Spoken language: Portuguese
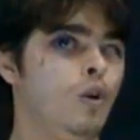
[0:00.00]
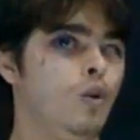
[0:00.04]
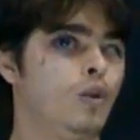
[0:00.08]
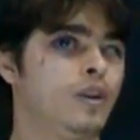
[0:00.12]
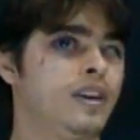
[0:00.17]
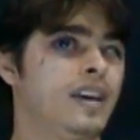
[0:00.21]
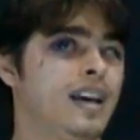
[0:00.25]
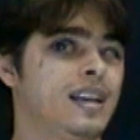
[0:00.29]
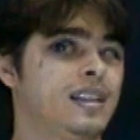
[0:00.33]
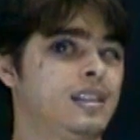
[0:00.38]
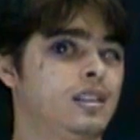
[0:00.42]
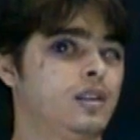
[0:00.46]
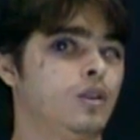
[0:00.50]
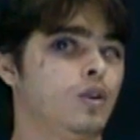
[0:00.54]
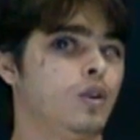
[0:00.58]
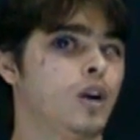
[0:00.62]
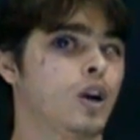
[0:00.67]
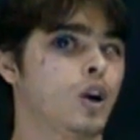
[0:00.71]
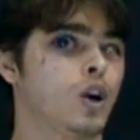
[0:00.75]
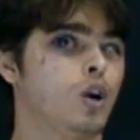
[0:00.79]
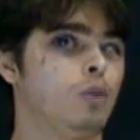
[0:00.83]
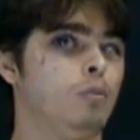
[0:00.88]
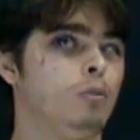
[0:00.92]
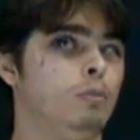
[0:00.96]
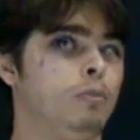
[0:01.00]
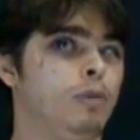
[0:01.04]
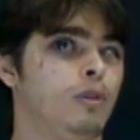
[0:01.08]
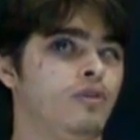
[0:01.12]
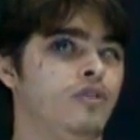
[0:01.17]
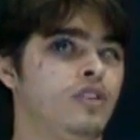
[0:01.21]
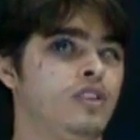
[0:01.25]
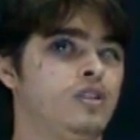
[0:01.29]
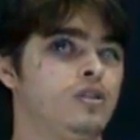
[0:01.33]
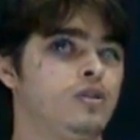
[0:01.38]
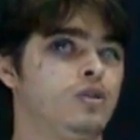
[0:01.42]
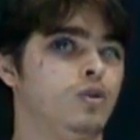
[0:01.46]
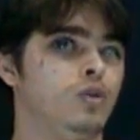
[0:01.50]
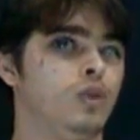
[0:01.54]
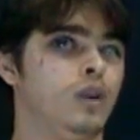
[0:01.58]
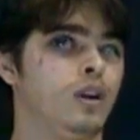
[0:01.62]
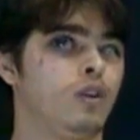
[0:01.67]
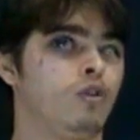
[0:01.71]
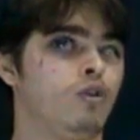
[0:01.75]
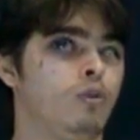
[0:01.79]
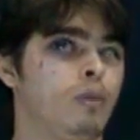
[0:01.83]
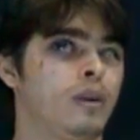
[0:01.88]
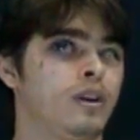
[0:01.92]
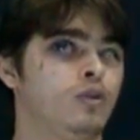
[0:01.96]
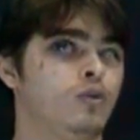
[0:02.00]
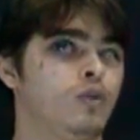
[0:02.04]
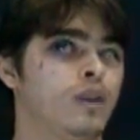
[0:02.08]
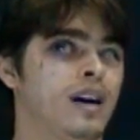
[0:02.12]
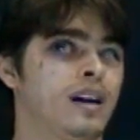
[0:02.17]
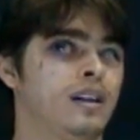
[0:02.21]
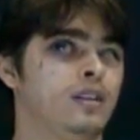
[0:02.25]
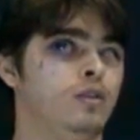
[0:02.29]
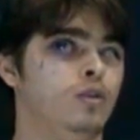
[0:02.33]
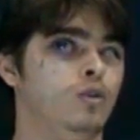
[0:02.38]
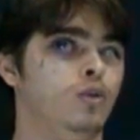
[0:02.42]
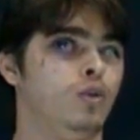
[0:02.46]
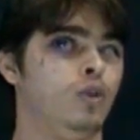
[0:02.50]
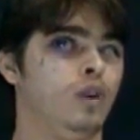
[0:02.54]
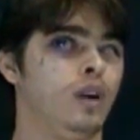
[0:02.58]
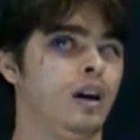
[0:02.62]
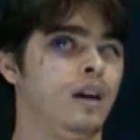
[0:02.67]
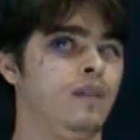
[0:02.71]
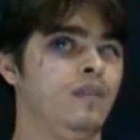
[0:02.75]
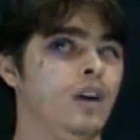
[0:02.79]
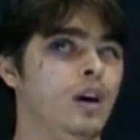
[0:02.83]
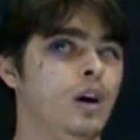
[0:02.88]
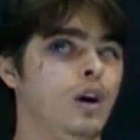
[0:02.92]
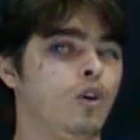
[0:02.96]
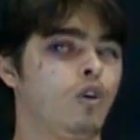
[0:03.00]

o que a senhora, como professora, como educadora,